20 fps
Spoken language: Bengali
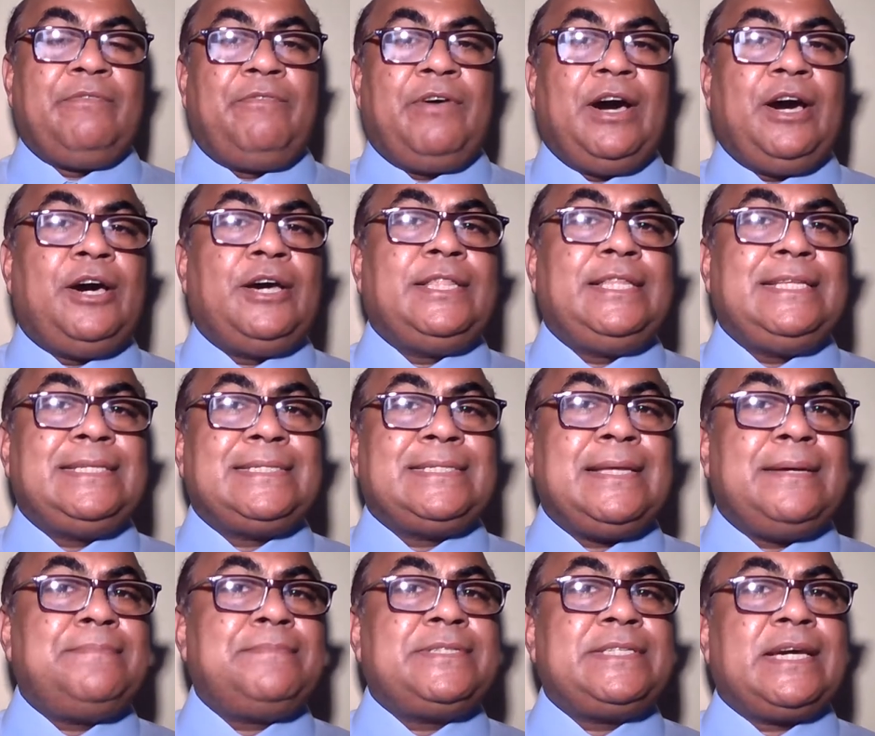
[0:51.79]
ফাকাদ
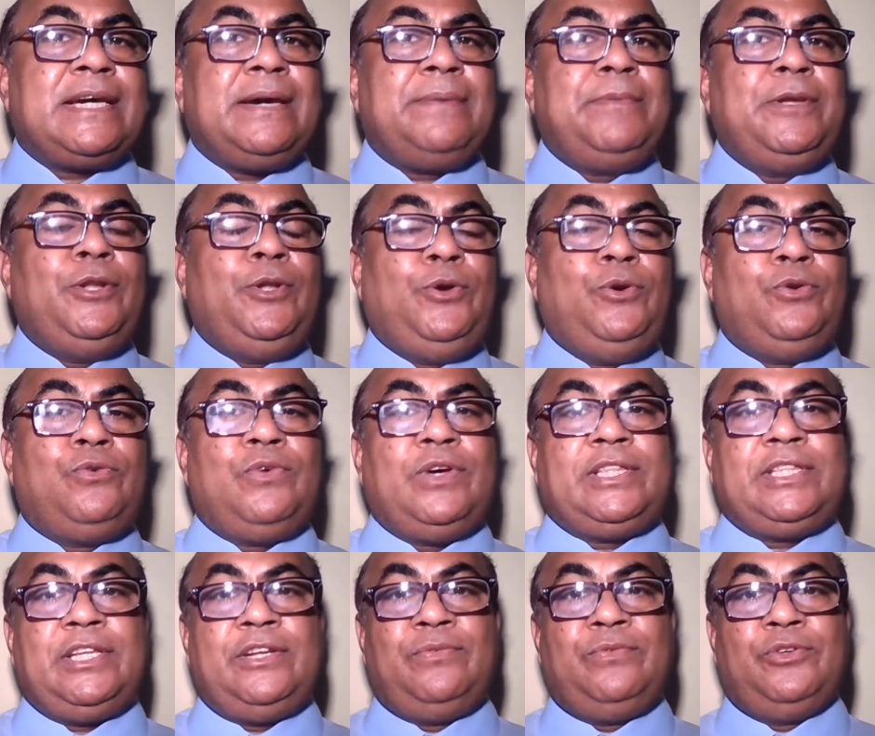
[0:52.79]

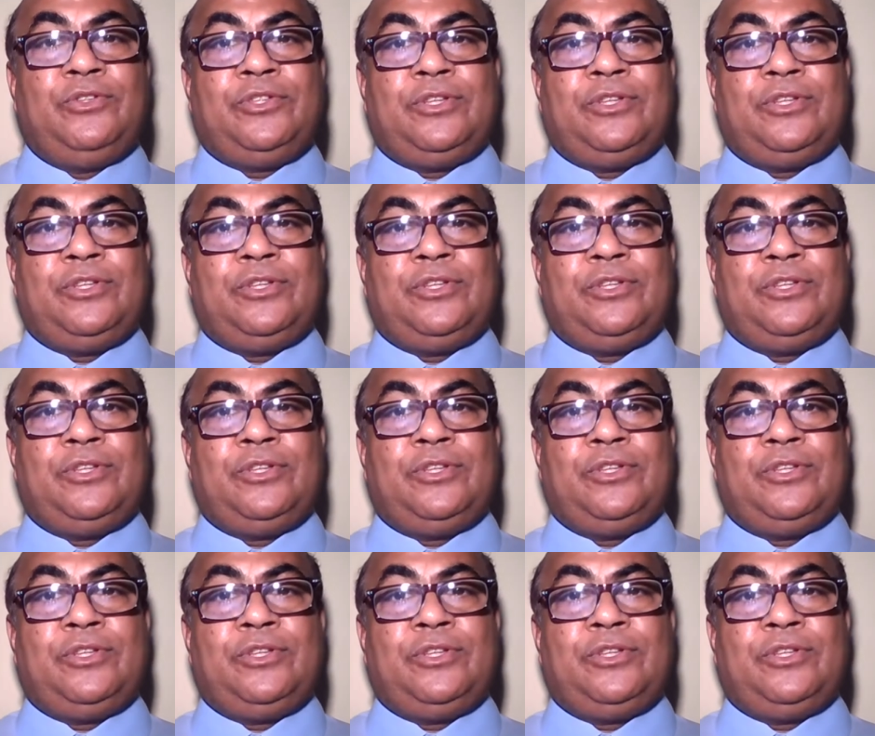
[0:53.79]
উরওয়াতিল